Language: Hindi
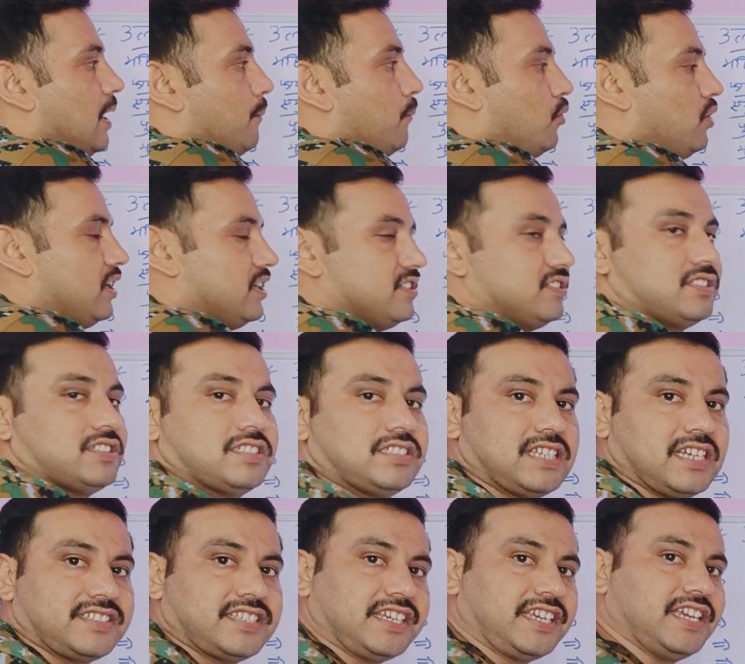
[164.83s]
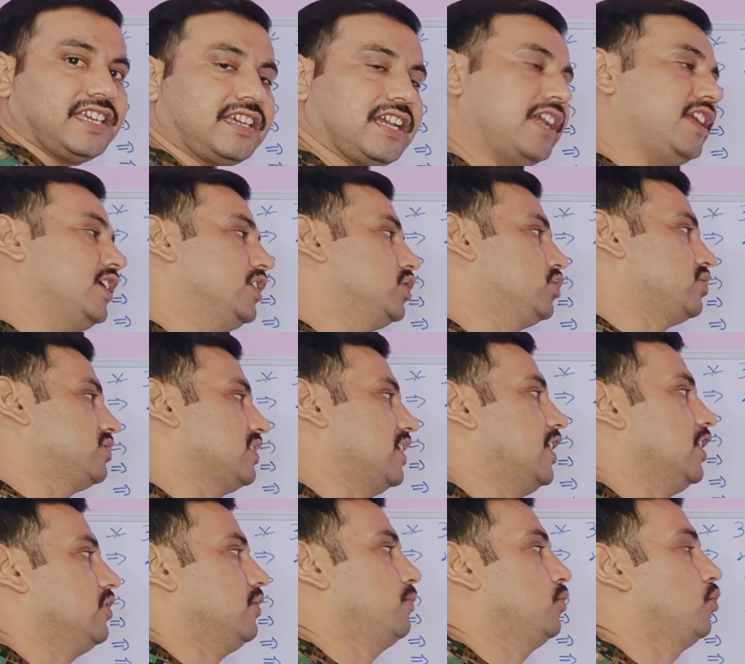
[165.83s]
एम्बुलेंस जैसे कि कहीं
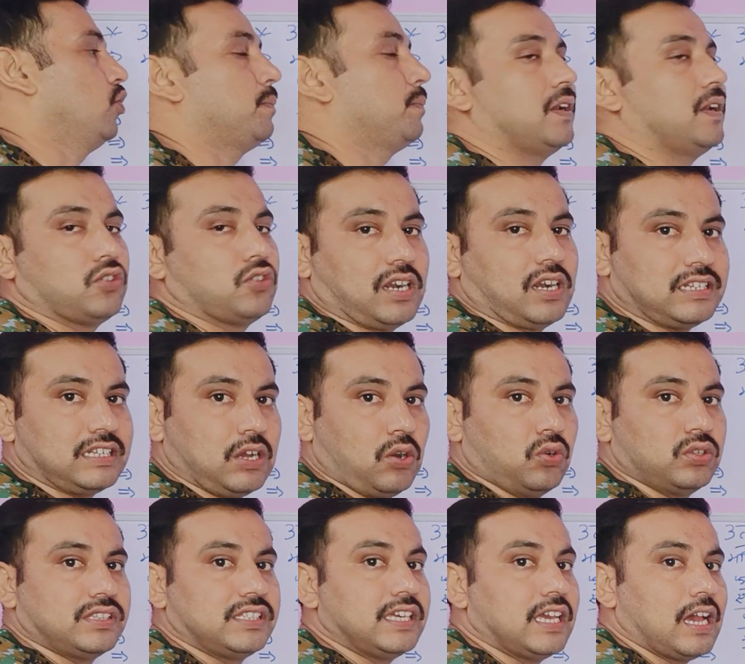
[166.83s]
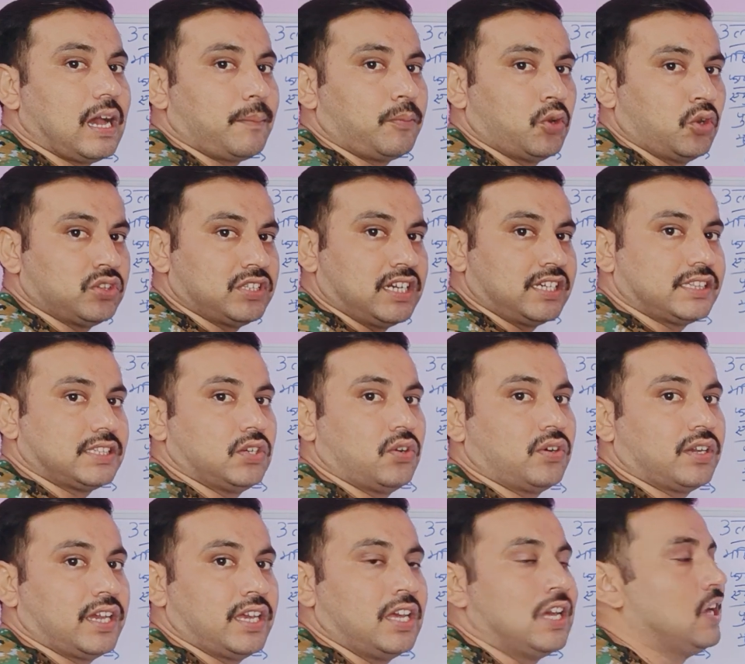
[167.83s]
सड़क रोड पर दुर्घटना होती है आप लोग देखते
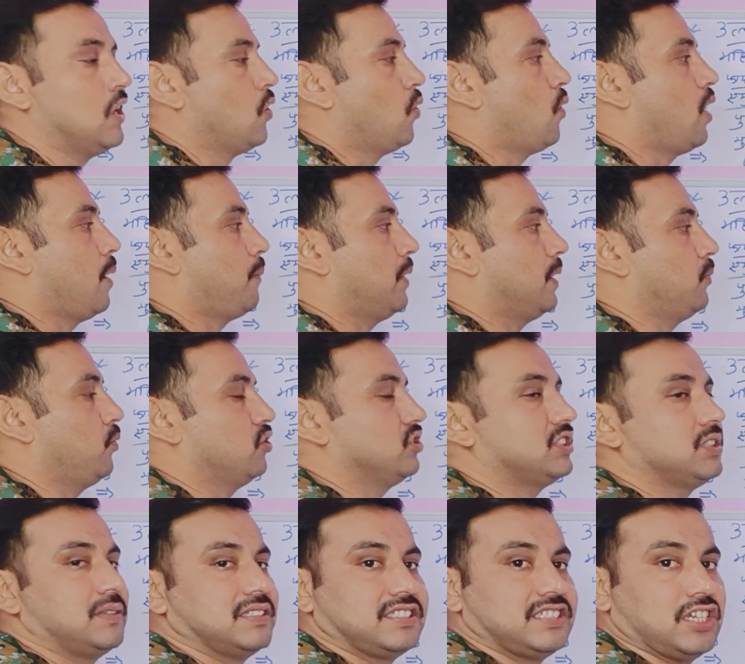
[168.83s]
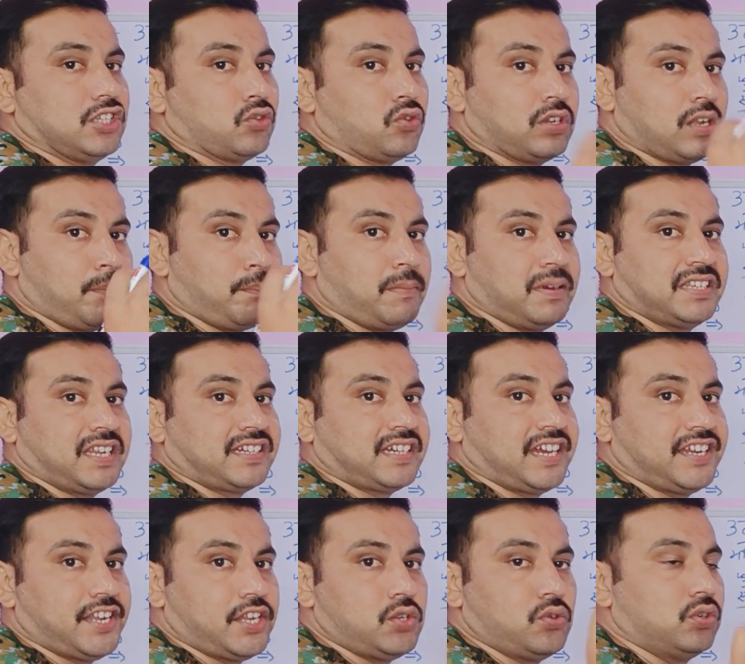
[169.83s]
होंगे वहां पर बहुत से बच्चे उनको नंबर
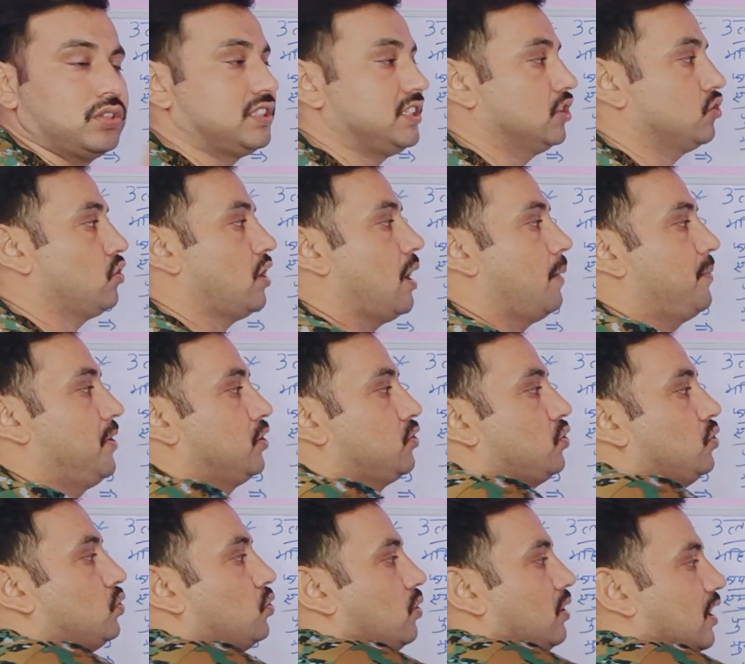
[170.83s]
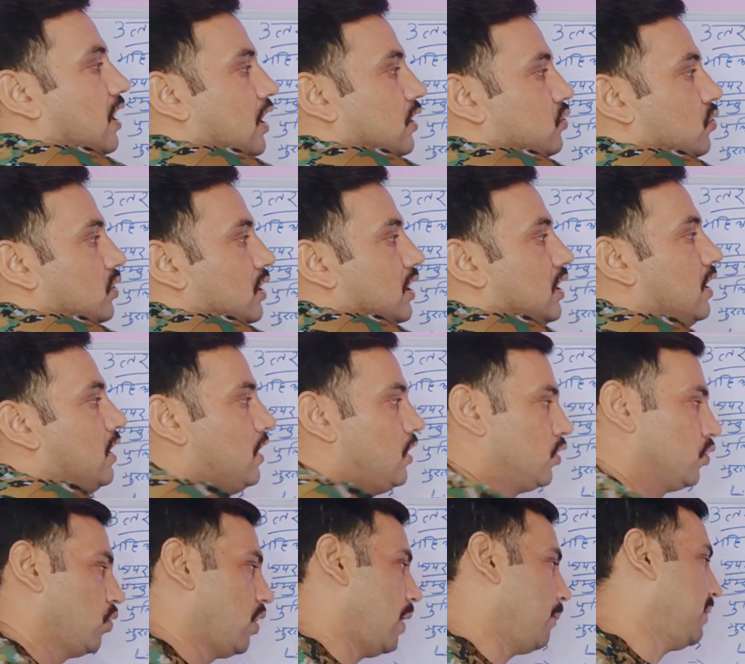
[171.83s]
जानकारी नहीं होती है तो आप 102 लगा दोगे
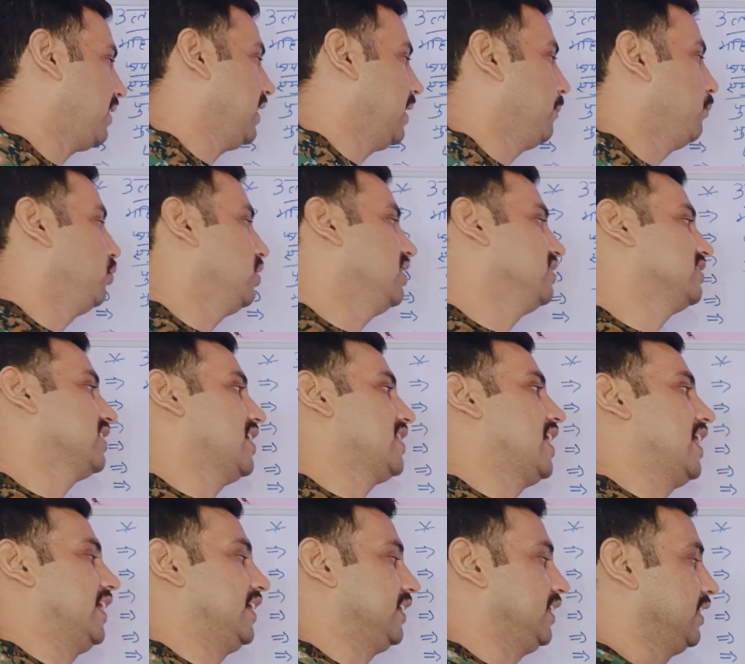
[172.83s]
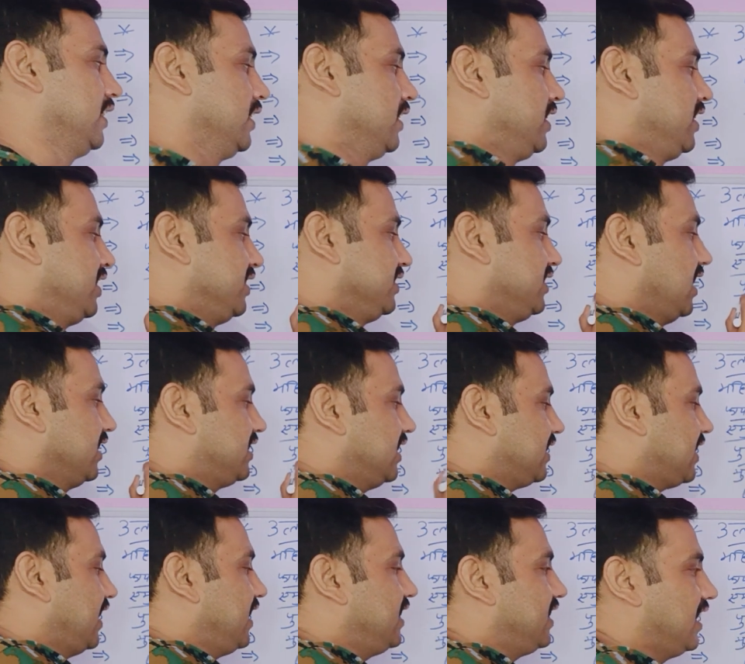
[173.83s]
तो वहां पर एम्बुलेंस आ जाएगी जैसे
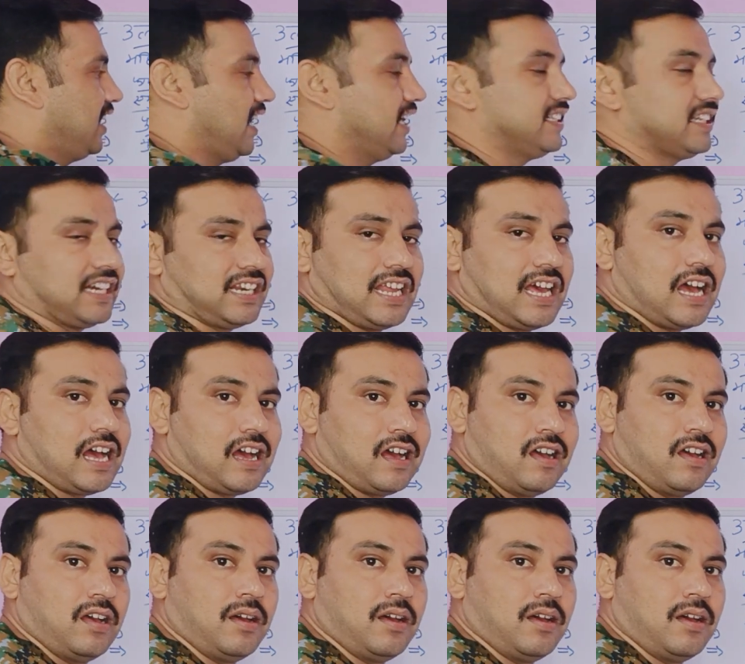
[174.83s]
कहीं लड़ाई झगड़ा